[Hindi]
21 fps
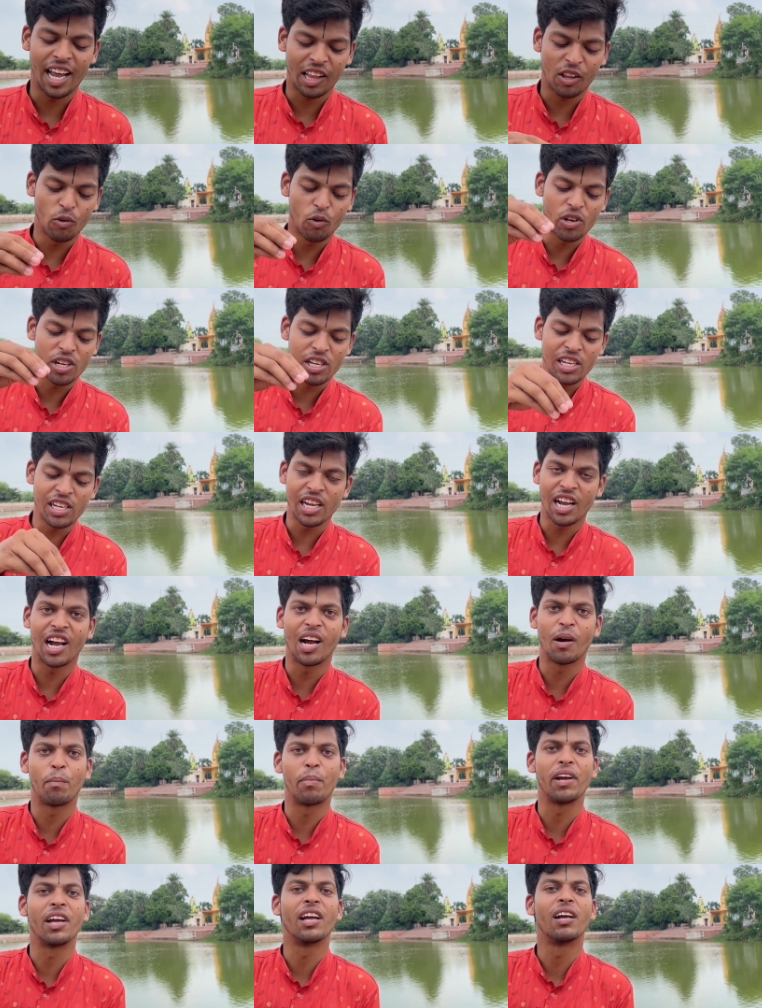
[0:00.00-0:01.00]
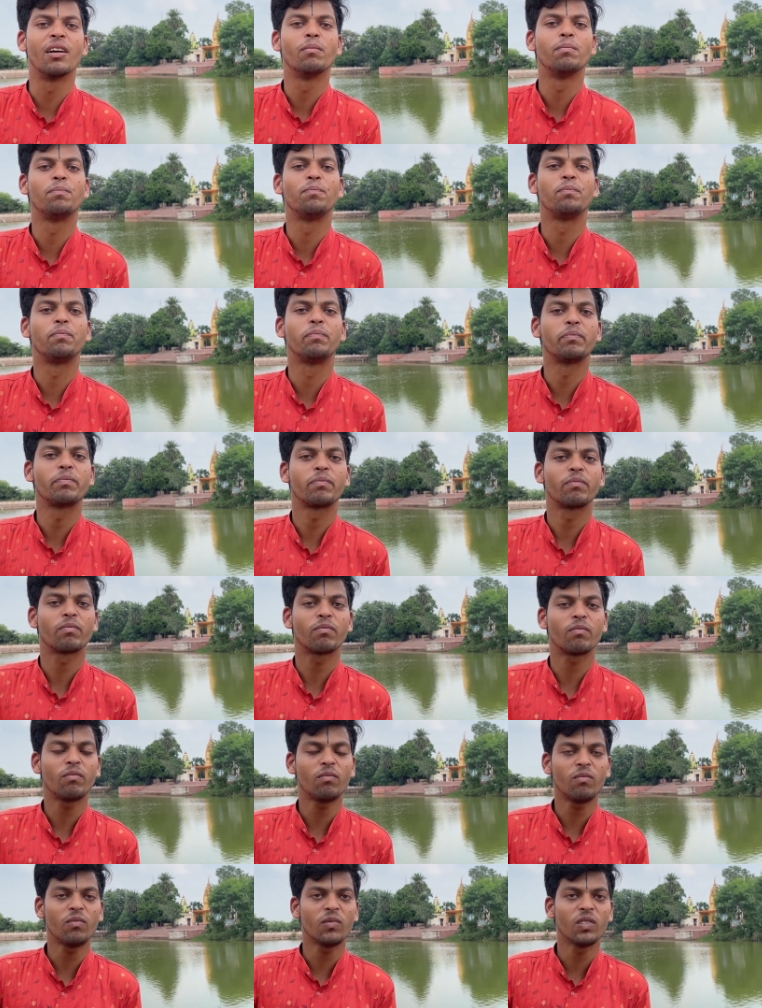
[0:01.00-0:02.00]
है तो उसी जगह पे
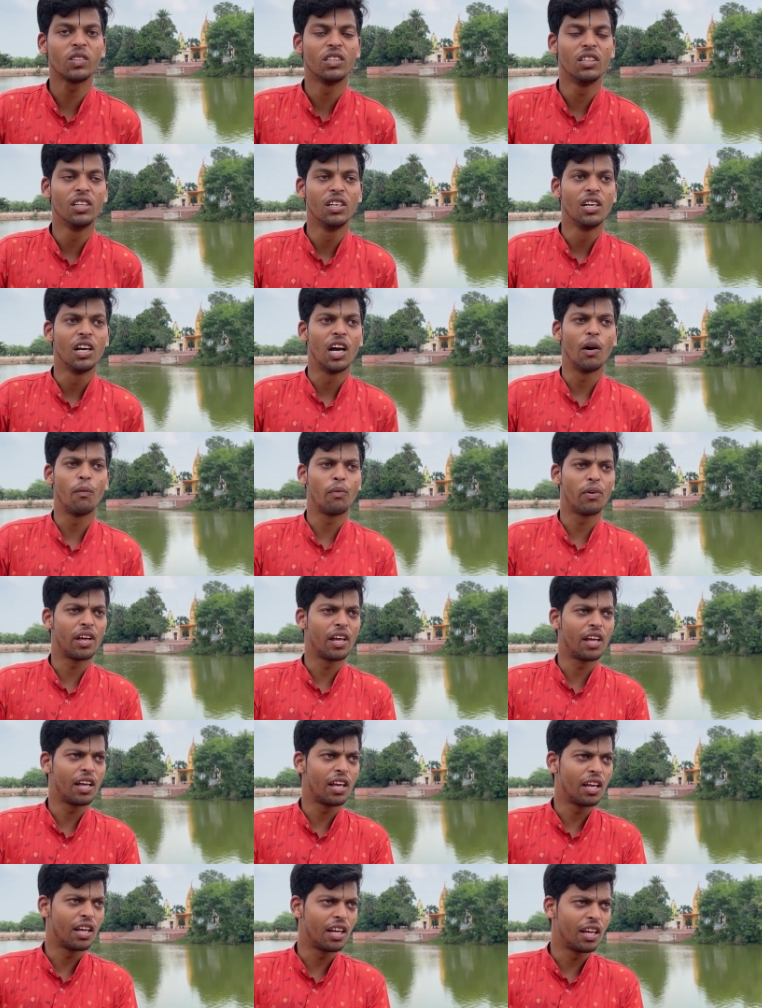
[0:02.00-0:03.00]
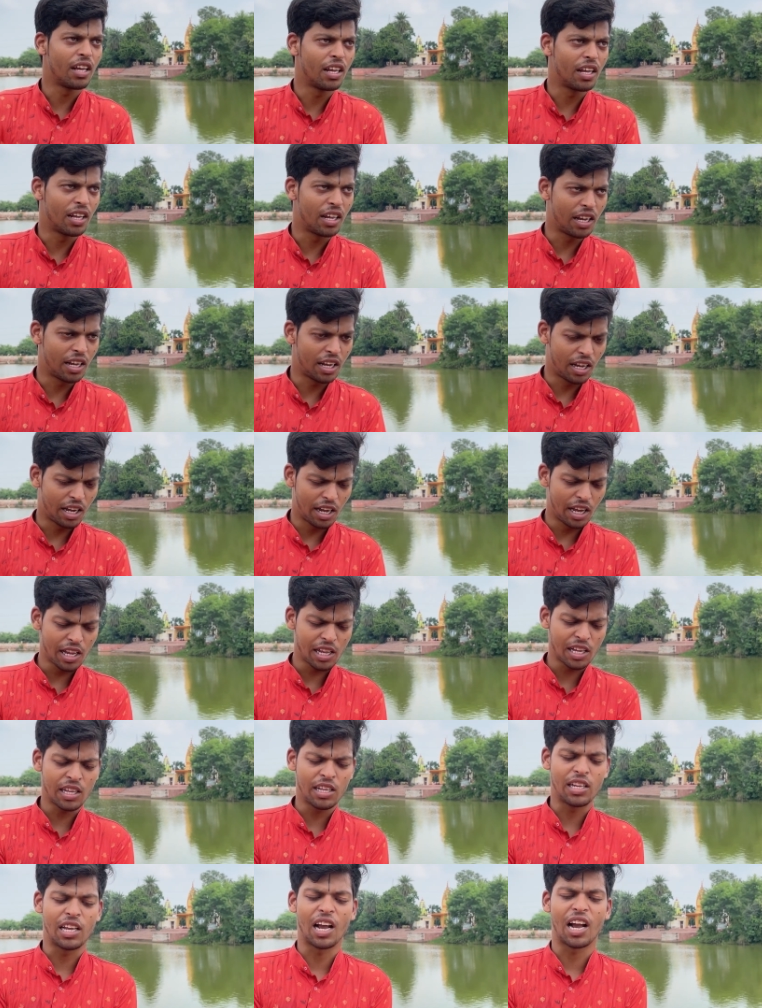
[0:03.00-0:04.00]
अंतर ध्यान बोलते हैं जिसको
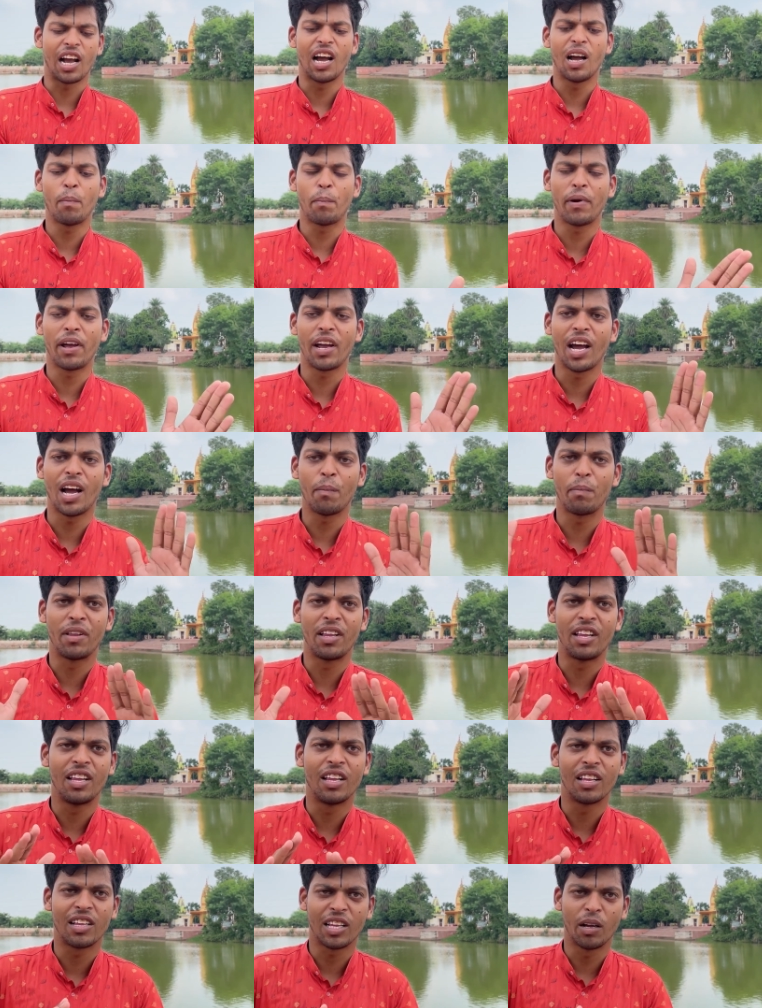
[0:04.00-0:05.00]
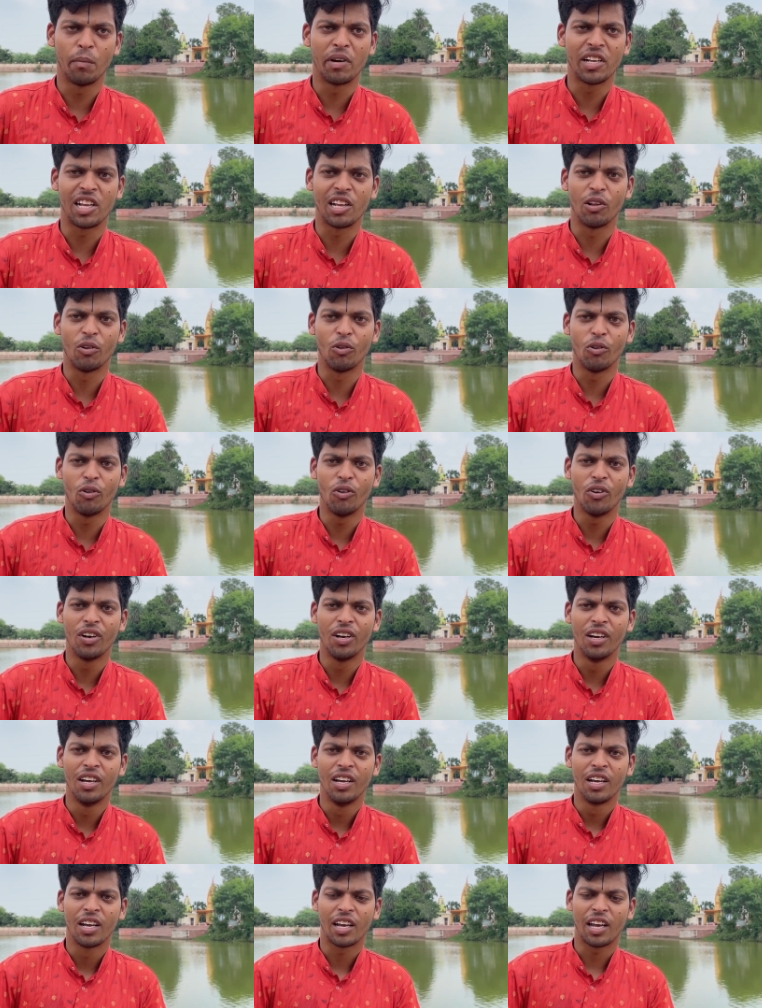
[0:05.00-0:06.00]
इस जगह पे आप समझ लो
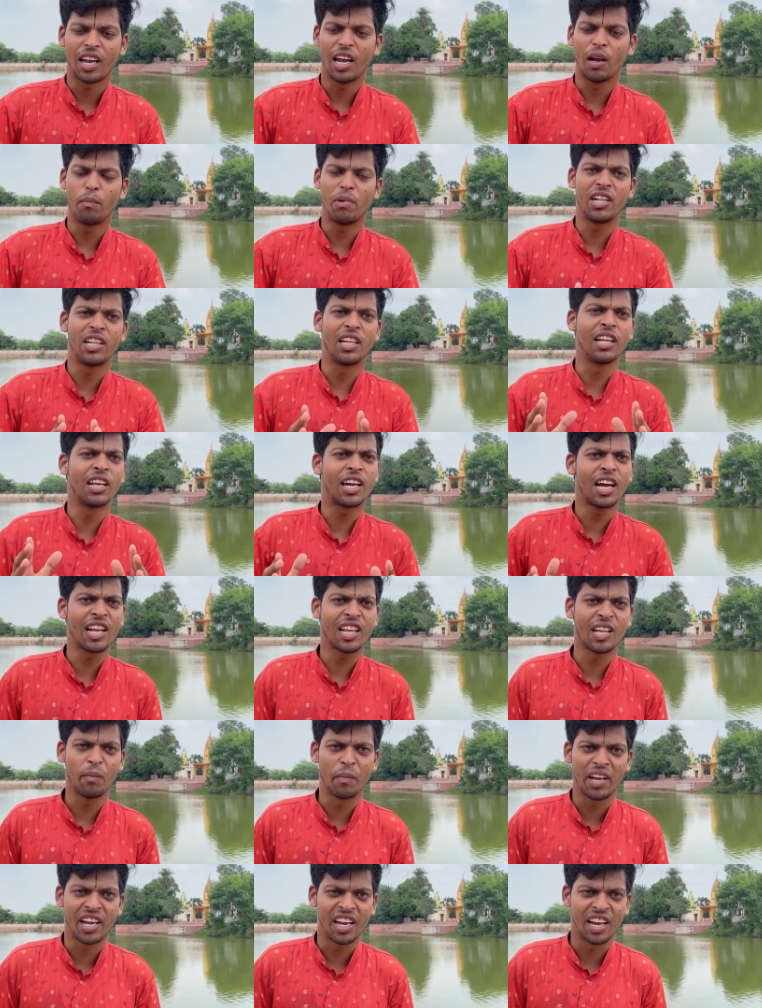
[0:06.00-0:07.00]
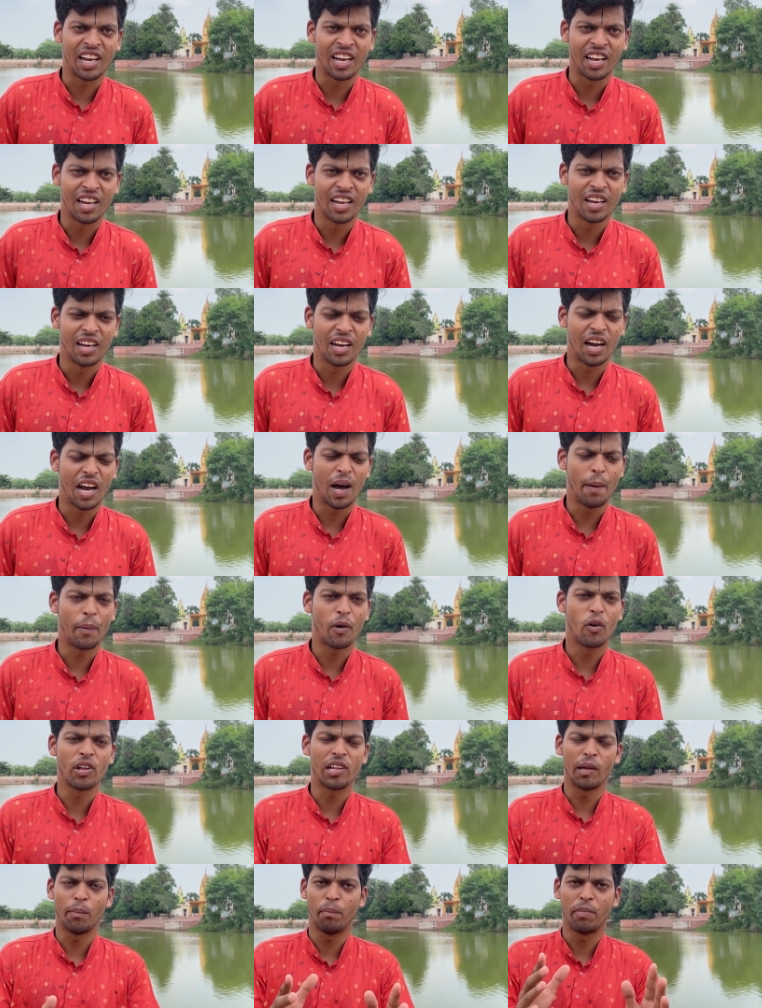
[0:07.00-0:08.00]
कि अभी दिन का समय है
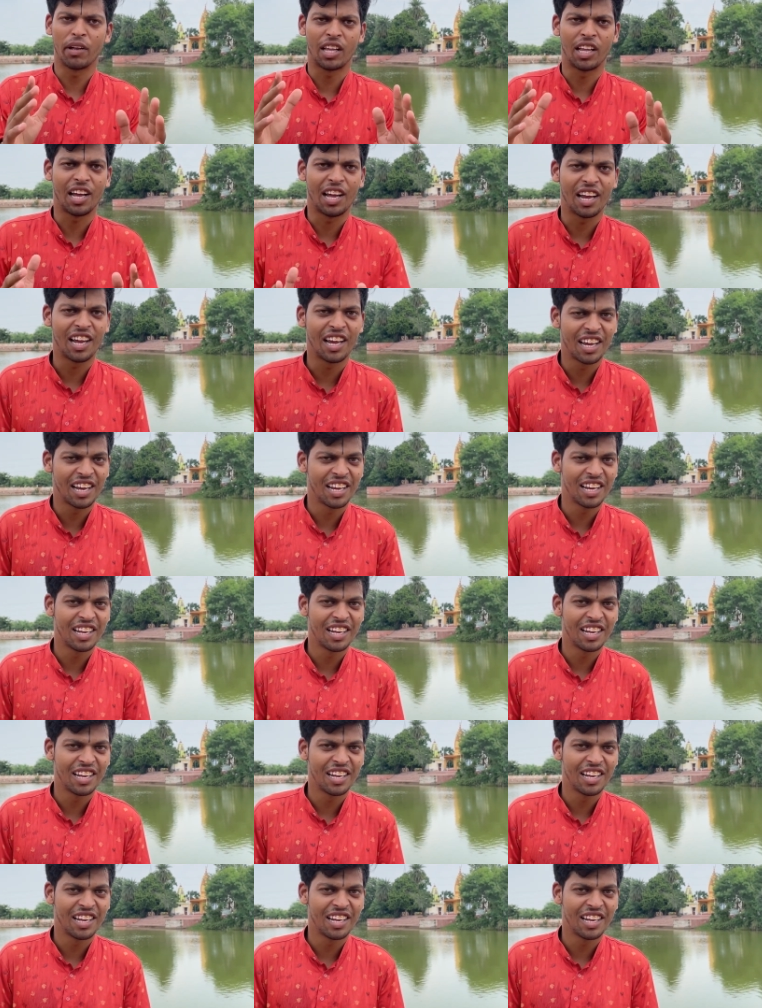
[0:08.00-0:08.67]
आपको सब पता है